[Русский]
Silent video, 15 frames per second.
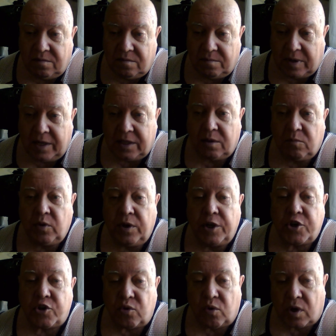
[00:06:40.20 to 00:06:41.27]
Поэтому я
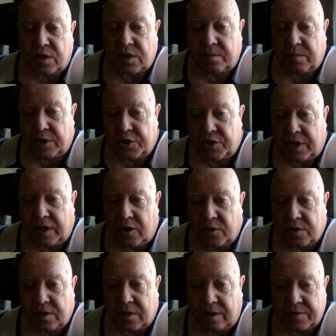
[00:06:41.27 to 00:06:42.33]
еще раз
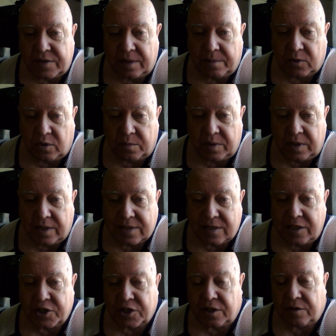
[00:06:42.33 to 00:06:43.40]
обращаюсь ко всем, кто меня
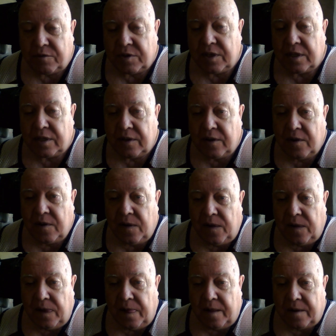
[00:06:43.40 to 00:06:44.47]
слышит, видит,
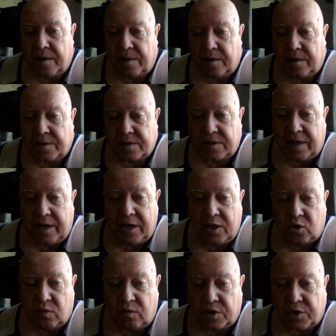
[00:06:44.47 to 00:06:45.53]
э,
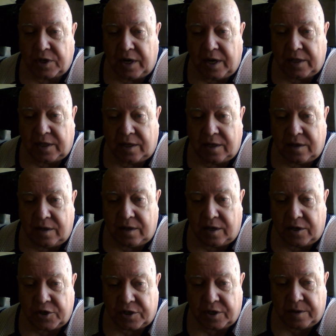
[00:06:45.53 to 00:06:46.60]
знает, уважает
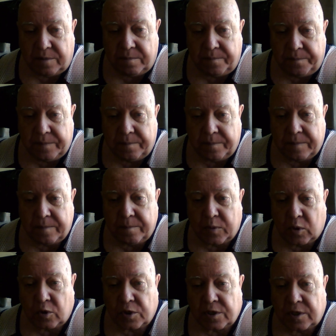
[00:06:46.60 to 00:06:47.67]
или же
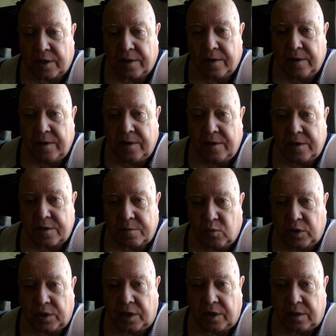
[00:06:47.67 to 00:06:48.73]
просто
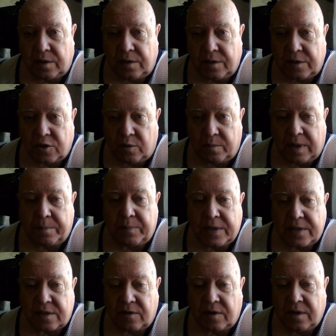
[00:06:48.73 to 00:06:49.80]
смотрит из
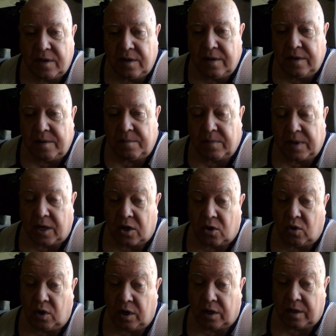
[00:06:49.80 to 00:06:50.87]
любопытства мои
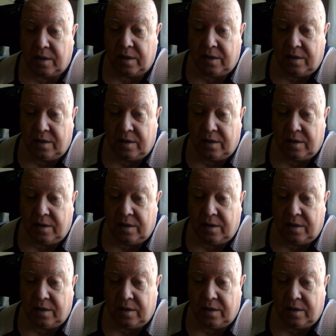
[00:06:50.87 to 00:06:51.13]
ролики.